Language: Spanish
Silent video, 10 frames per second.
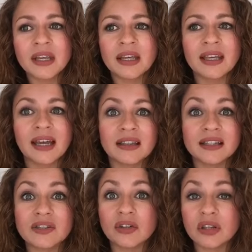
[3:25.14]
que
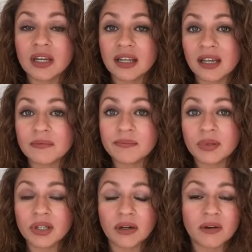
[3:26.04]
antes no tenían,
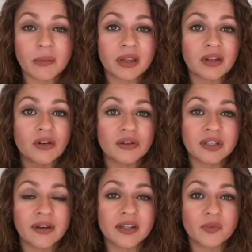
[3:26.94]
porque obviamente yo no
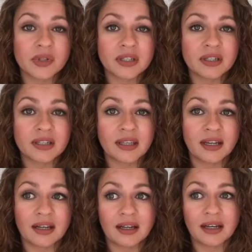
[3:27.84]
estaba dispuesta ni
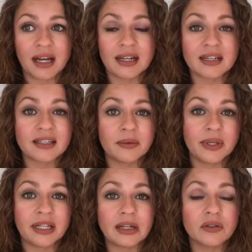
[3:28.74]
siquiera a
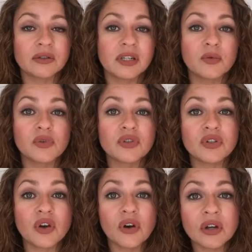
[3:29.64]
recibir la
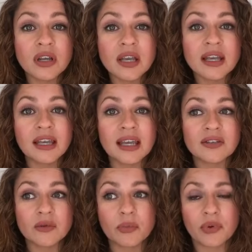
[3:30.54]
contribución que
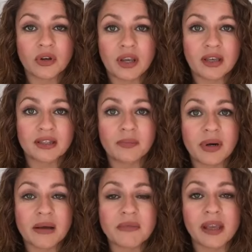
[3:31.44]
eso podría hacer
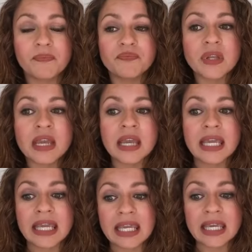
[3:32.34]
para mí.
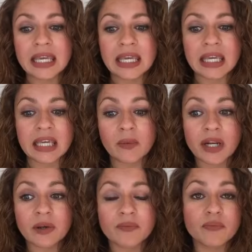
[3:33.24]
Y,
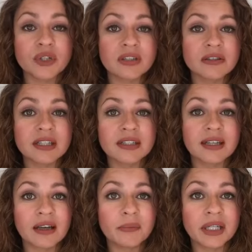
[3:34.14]
bueno, muchas cosas
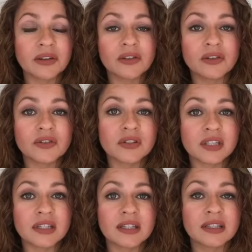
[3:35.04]
están cambiando,
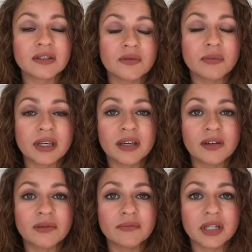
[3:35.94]
entonces este es un
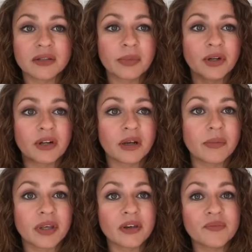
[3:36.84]
video más o menos
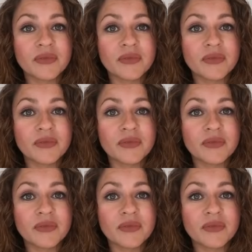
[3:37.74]
rápido